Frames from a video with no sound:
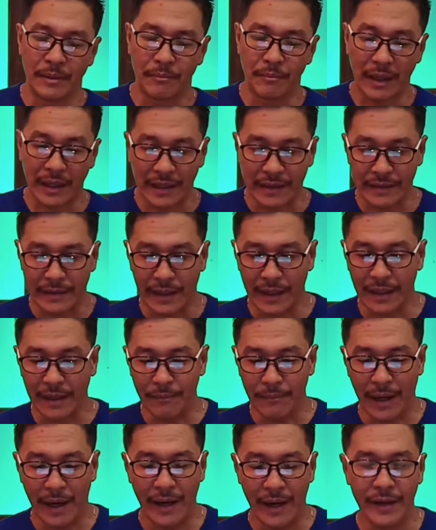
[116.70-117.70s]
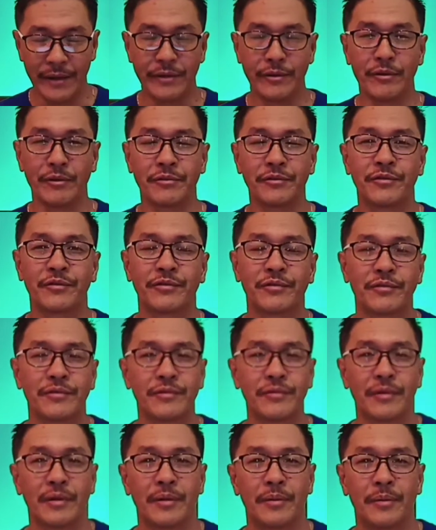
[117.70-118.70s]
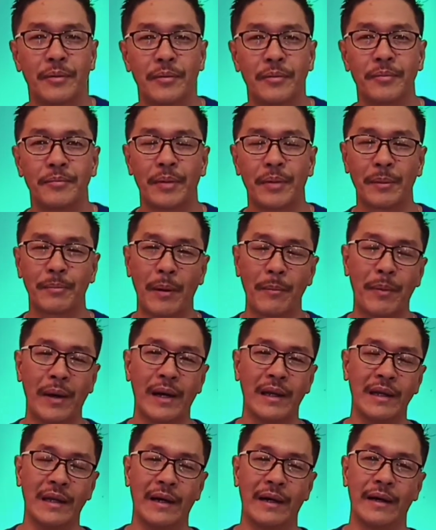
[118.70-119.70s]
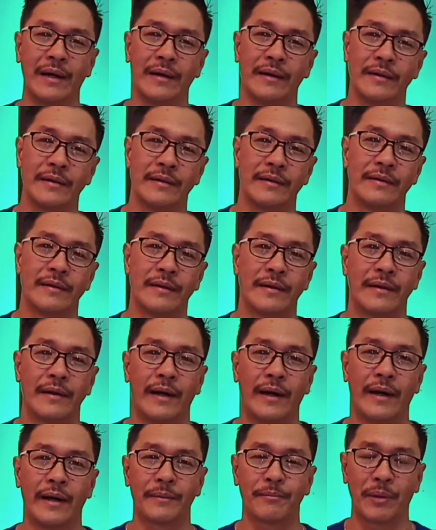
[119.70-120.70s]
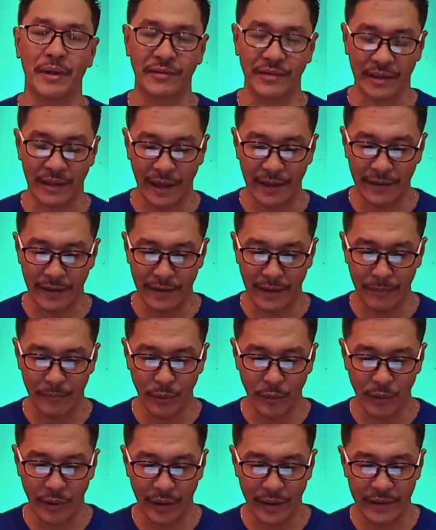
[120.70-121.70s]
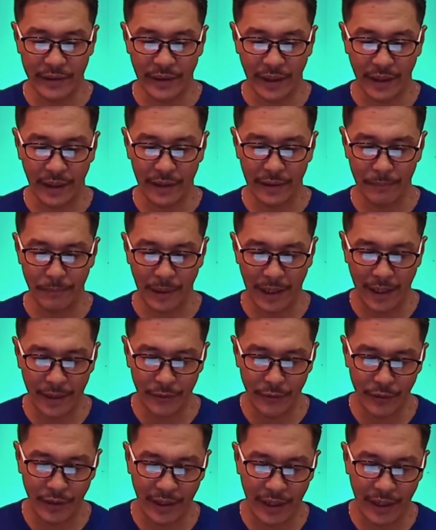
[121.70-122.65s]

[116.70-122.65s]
Maganda, maayos, pagpapala, at pagsagana ng buhay ang plano